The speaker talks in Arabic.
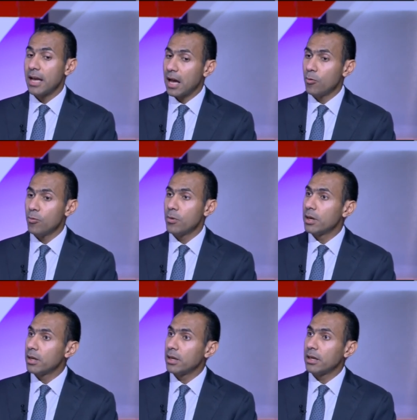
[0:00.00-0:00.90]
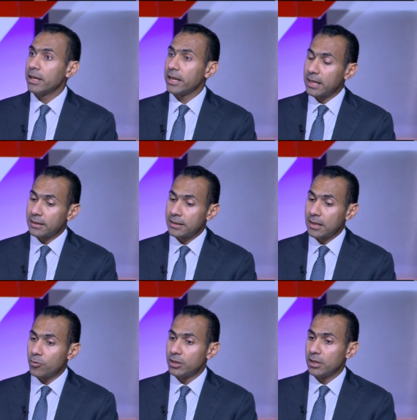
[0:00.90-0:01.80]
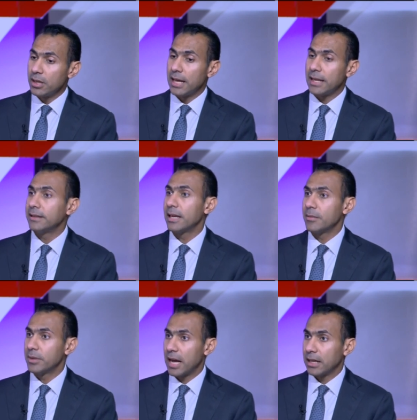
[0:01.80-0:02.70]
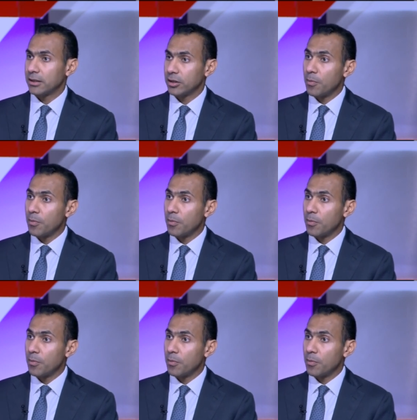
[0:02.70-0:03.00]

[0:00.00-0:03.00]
او ان هي تزود الانتاج بتاعها